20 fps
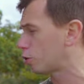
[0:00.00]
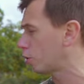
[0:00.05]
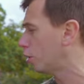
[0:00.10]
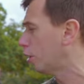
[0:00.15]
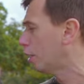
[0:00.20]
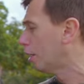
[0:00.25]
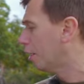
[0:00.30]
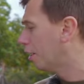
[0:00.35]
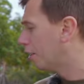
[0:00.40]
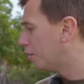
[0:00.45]

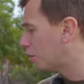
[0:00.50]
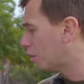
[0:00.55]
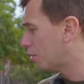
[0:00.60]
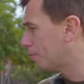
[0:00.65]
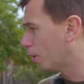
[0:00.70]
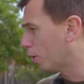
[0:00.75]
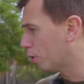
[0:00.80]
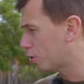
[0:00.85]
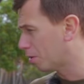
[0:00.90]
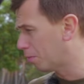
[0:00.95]
czy
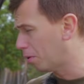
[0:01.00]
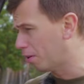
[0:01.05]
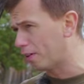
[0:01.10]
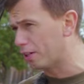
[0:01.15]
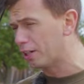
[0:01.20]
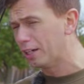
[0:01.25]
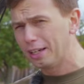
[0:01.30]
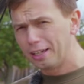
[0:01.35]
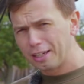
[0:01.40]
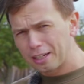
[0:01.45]

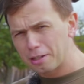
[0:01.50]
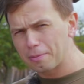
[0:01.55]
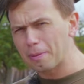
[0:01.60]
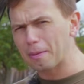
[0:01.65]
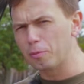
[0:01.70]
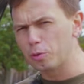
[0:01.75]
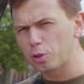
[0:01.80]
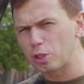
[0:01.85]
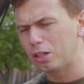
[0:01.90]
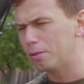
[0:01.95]
7-osobowej.
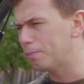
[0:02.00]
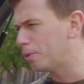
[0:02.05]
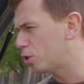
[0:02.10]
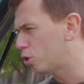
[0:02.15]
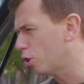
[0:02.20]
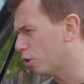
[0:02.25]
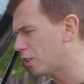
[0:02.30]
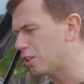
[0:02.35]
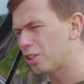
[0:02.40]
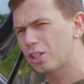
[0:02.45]
Chyba musieli być
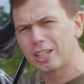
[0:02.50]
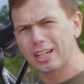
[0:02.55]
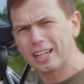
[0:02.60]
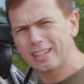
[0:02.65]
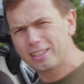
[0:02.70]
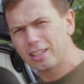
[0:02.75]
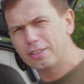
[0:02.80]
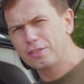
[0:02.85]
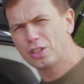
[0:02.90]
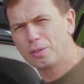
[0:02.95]
dosyć
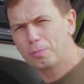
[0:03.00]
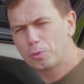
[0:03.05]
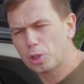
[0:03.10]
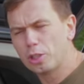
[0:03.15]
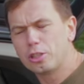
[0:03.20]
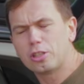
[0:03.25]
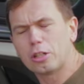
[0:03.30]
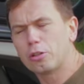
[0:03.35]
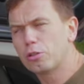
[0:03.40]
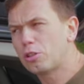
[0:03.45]
kreatywni przy
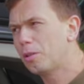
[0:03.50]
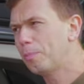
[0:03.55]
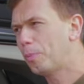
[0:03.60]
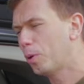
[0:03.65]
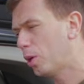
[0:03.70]
liczeniu tej